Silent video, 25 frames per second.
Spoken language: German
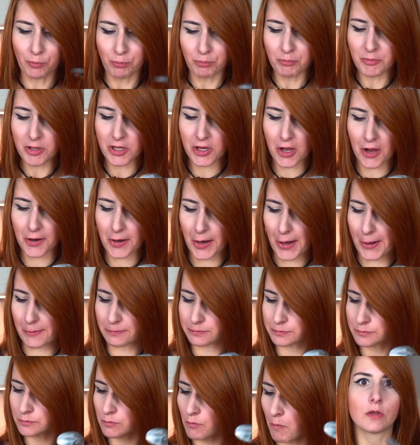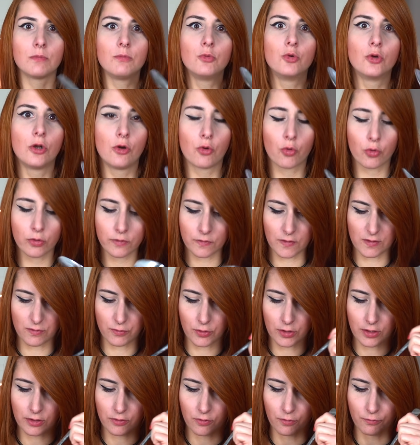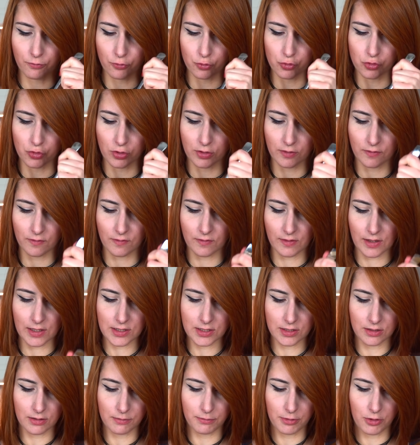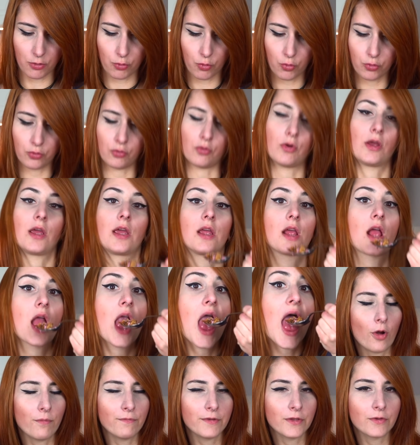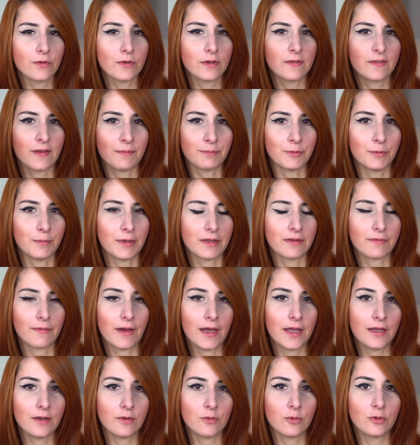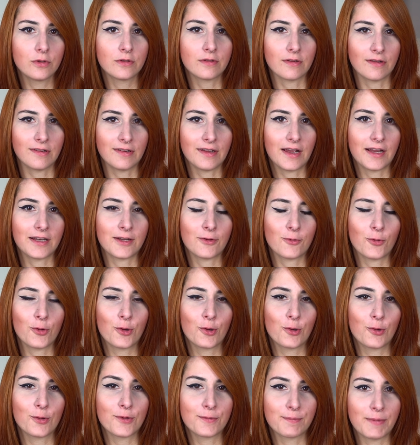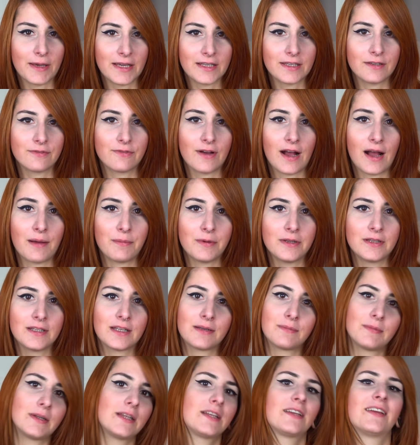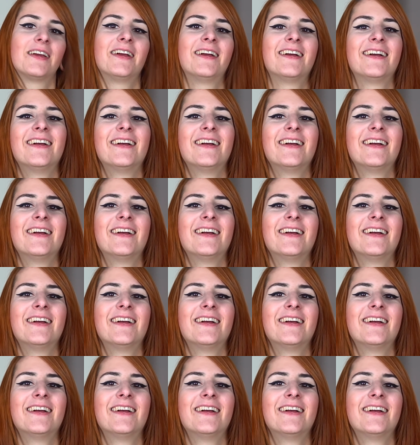Mega geil. Die Mühe lohnt sich wirklich zum Frühstück. Das ist echt eine Belohnung, ey. Kommen wir zu Rezept Nummer 2 und äh, einer neuen Glücksbärchi-Farbe, nämlich...